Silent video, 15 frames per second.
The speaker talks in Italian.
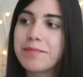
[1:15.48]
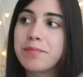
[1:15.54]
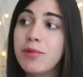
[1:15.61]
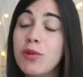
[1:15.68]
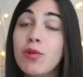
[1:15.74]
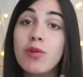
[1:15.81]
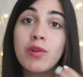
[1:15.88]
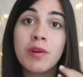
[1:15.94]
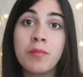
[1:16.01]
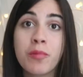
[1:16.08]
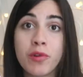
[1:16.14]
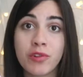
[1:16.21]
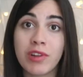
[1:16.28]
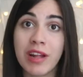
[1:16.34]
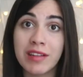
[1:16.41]
più
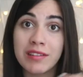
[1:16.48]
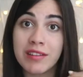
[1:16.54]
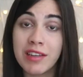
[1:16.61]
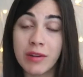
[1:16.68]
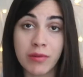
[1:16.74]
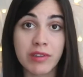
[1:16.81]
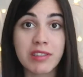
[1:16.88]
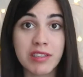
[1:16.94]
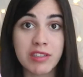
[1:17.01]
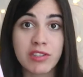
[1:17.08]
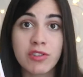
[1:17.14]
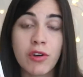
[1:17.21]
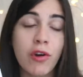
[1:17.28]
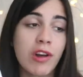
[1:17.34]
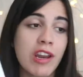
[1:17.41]
importanti di questa
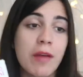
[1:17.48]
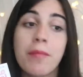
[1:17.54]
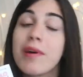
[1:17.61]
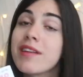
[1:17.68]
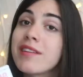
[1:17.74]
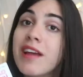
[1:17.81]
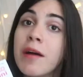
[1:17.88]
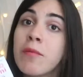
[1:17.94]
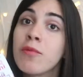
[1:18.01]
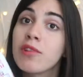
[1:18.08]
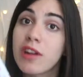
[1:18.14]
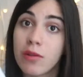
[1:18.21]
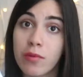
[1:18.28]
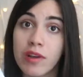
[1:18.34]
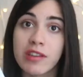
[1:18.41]
storia. Partiamo
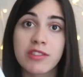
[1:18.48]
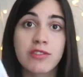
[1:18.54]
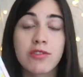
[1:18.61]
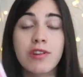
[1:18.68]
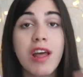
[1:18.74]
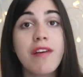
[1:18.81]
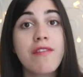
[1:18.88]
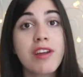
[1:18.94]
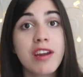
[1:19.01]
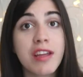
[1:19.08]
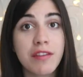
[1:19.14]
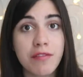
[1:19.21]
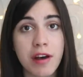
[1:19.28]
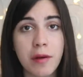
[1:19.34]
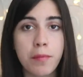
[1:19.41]
da questo, never
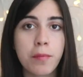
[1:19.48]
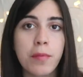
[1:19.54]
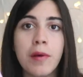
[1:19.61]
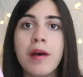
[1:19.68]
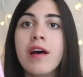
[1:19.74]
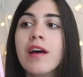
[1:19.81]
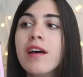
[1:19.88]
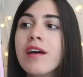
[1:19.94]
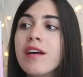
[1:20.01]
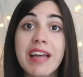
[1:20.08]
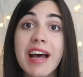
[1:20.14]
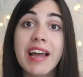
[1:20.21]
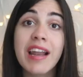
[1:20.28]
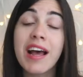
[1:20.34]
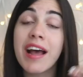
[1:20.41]
give up.
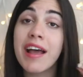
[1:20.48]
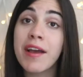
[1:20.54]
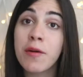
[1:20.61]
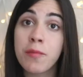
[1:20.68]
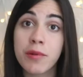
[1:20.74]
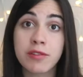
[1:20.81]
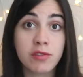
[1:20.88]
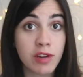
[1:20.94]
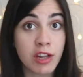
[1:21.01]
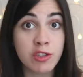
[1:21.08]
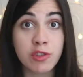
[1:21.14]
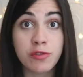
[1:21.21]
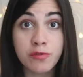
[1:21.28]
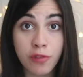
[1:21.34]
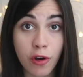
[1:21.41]
Sana è un
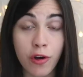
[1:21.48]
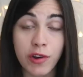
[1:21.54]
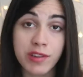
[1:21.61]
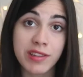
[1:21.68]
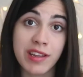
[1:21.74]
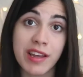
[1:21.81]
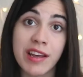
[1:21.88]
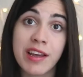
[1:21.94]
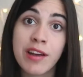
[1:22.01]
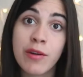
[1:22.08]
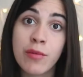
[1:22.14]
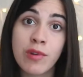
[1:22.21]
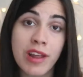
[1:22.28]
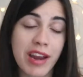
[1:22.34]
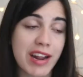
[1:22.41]
personaggio forte,
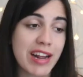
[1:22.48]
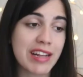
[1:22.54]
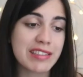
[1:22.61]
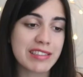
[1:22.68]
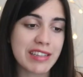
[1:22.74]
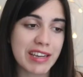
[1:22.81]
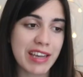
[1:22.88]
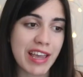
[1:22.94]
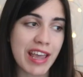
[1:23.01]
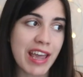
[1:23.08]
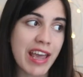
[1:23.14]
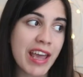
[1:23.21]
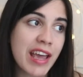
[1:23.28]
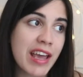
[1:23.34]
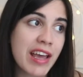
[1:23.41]
una ragazza
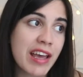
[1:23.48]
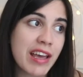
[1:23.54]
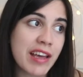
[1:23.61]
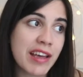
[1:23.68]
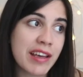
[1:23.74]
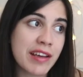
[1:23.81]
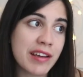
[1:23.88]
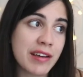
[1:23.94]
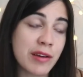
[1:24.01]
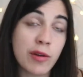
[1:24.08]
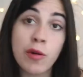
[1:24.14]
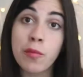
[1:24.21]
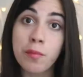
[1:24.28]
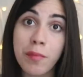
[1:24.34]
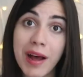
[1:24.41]
che eh,
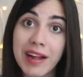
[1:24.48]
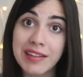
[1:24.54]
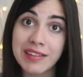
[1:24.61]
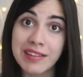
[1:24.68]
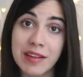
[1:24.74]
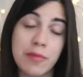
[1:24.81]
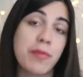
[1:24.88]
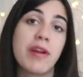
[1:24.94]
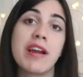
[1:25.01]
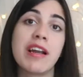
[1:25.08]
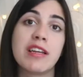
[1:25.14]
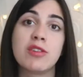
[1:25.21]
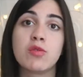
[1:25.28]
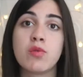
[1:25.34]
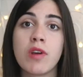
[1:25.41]
combatte
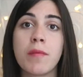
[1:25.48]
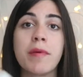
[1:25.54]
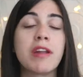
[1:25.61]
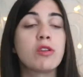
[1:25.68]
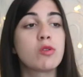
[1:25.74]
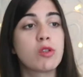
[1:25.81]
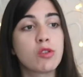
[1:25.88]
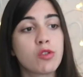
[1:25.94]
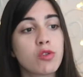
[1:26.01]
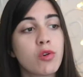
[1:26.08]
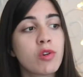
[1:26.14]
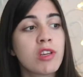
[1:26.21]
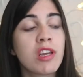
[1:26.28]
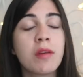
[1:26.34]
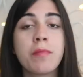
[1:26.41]
per, sue, per, i suoi
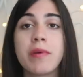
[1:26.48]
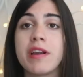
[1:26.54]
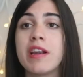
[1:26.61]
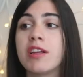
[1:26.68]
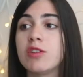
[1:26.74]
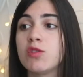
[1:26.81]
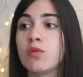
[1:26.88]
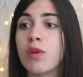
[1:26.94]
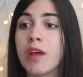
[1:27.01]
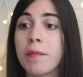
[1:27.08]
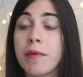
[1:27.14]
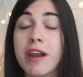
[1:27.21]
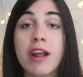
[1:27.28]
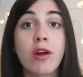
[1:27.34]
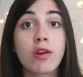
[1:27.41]
sogni, per le, sue,
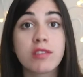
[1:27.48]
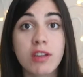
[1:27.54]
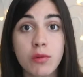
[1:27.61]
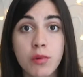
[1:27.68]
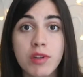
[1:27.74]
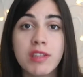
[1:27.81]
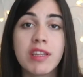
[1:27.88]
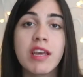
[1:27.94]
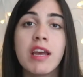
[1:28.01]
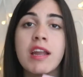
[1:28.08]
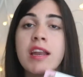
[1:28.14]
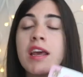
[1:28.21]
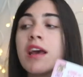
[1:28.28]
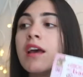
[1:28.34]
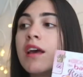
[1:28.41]
per le cose a cui
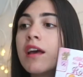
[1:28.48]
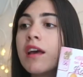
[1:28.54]
tiene